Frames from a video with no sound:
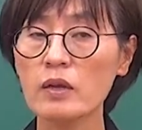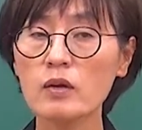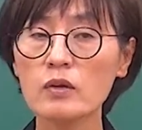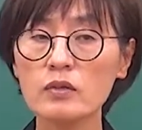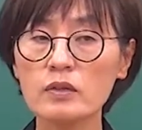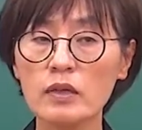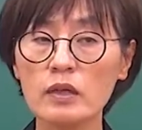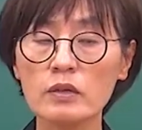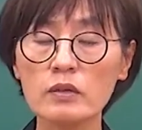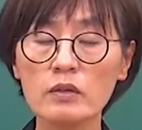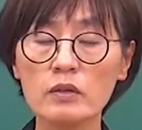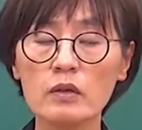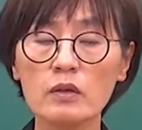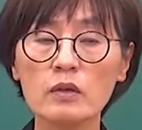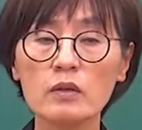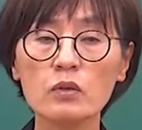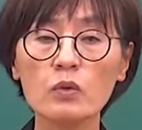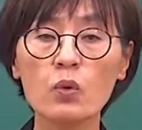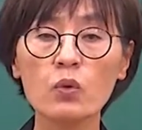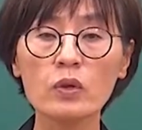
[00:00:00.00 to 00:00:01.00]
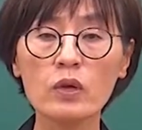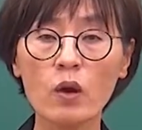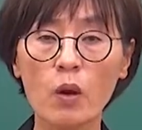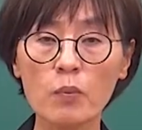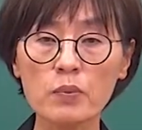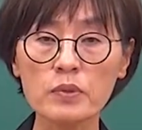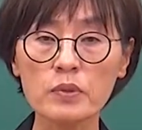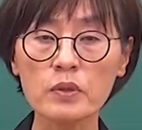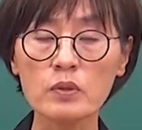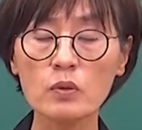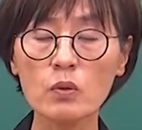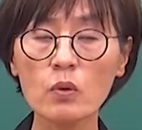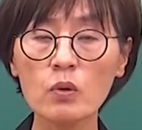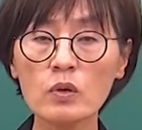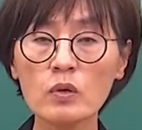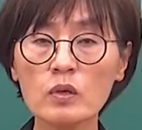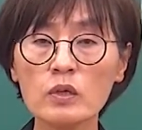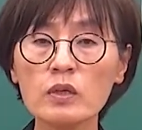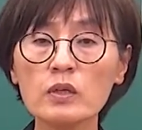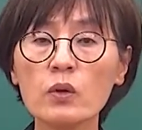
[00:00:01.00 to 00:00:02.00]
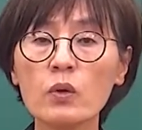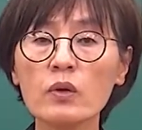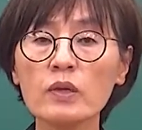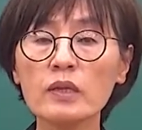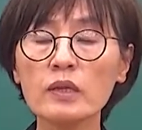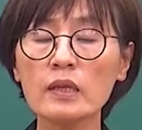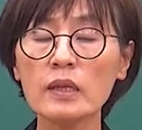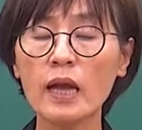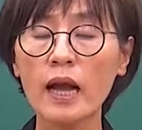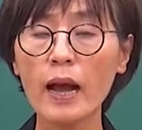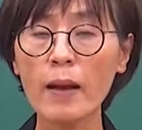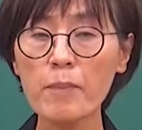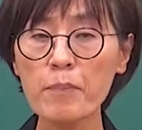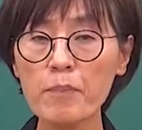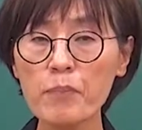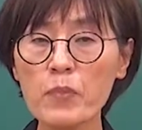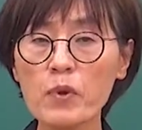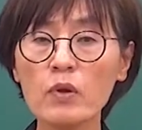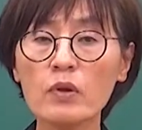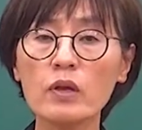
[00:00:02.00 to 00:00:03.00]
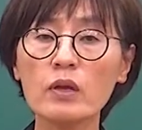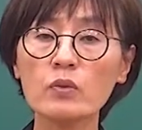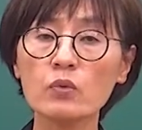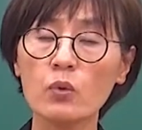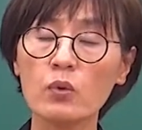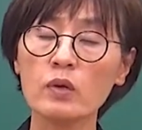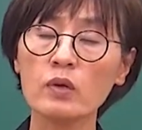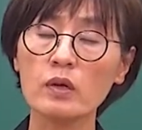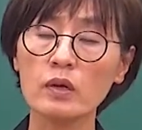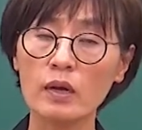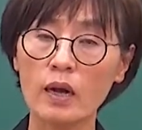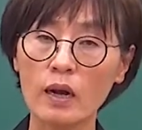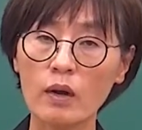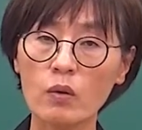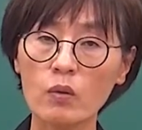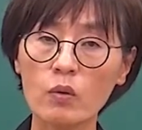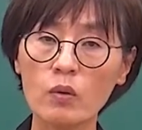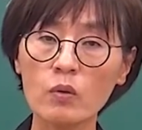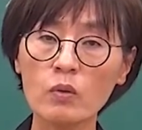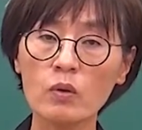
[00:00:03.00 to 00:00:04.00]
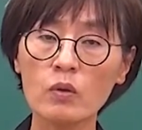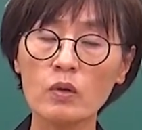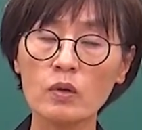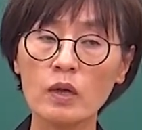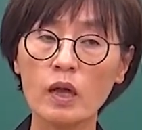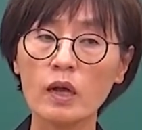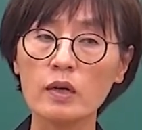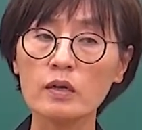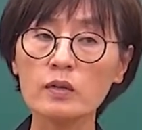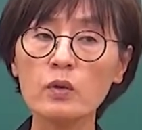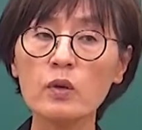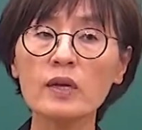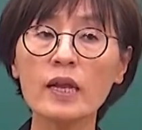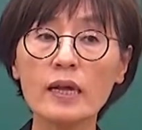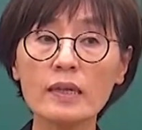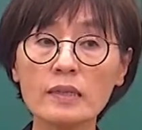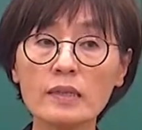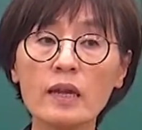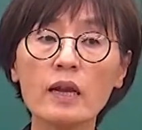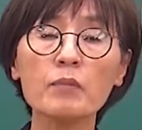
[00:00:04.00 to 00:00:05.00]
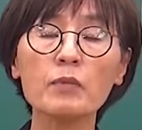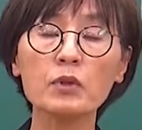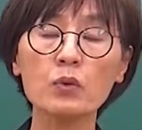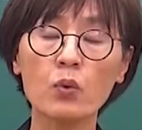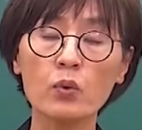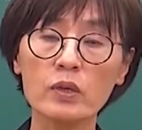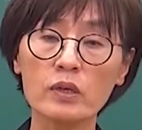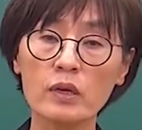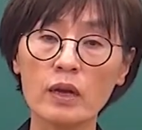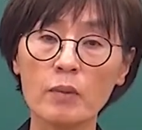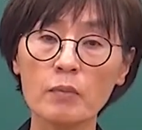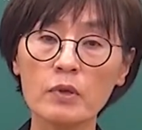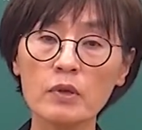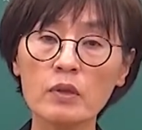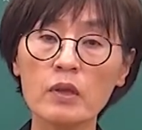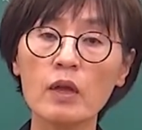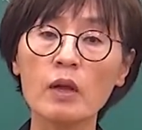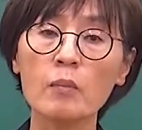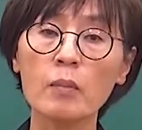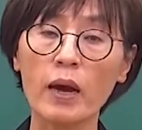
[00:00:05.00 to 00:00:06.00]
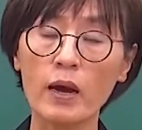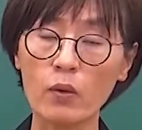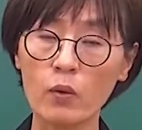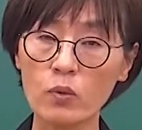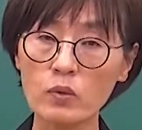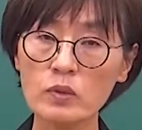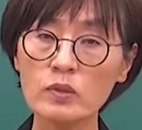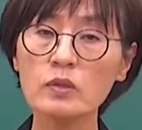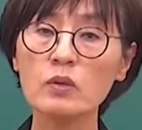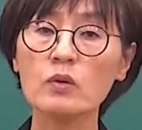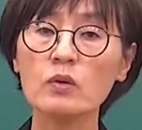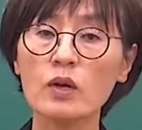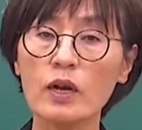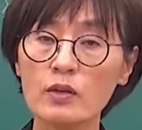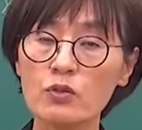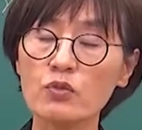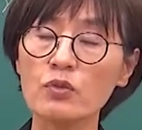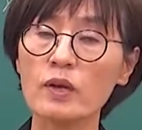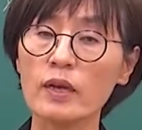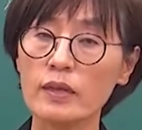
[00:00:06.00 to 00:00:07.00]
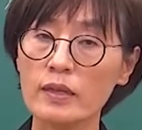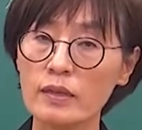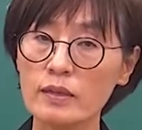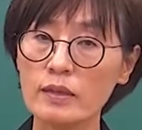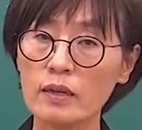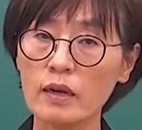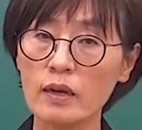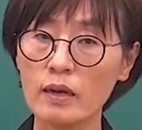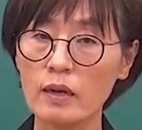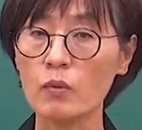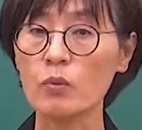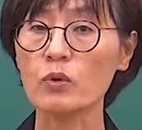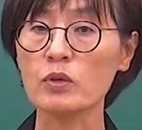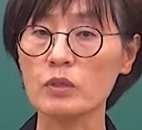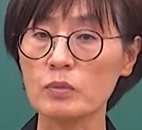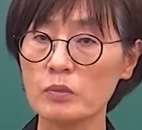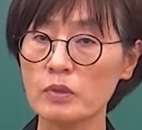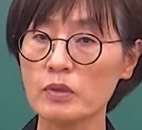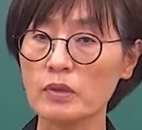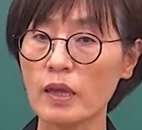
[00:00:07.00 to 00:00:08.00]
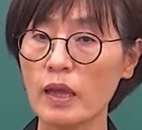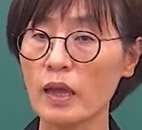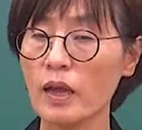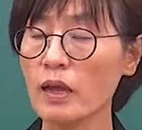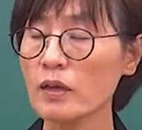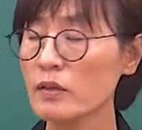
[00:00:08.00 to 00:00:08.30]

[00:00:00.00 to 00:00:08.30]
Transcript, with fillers: 이럴 때는 동의 없이도 의료인 한 명의 동의를 갖고 그러니까 의료인 한 사람이 동의를 하면 바로 치료를 할 수가 있다라고 보시면 돼.